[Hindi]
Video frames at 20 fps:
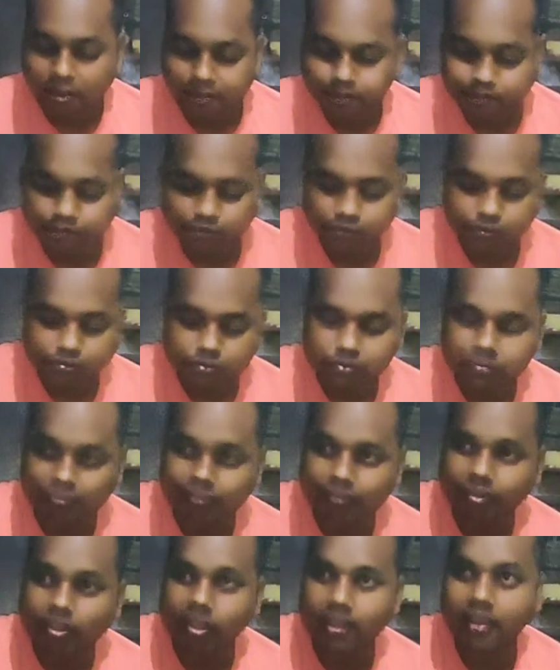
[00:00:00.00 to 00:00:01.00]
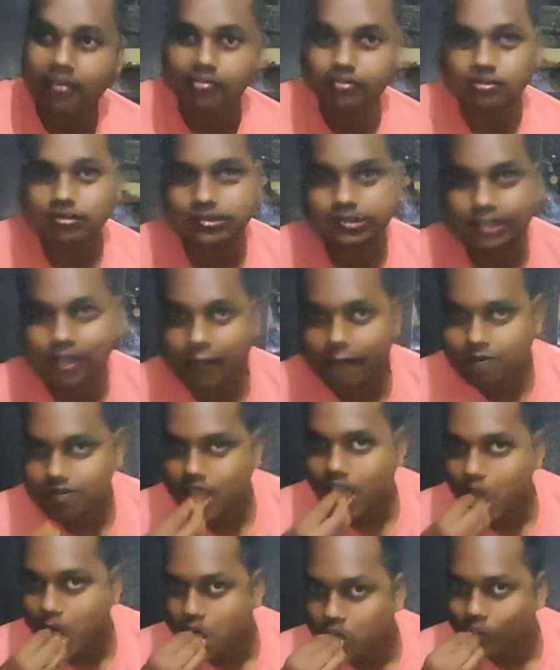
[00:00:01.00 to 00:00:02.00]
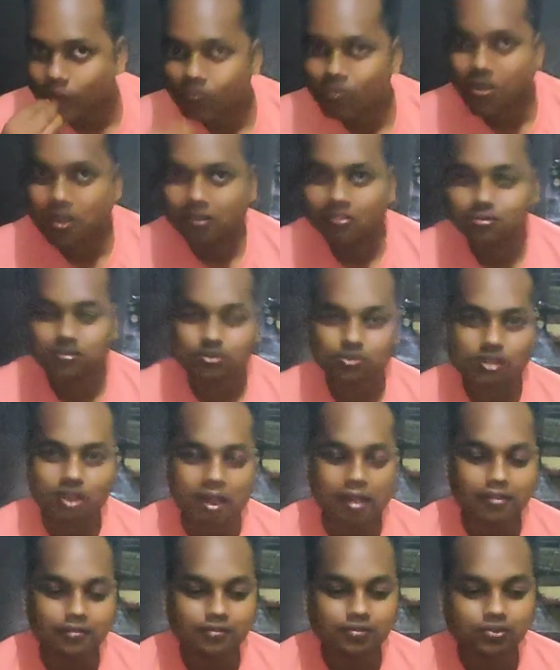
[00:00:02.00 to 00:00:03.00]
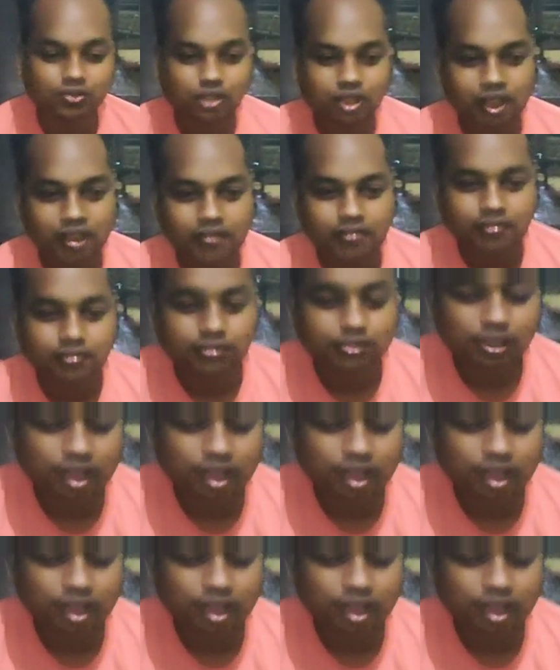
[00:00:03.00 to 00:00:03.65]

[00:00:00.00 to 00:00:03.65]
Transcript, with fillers: तो पखाल भात जो होता है वो पानी वाला चावल भी बोल सकते हैं आप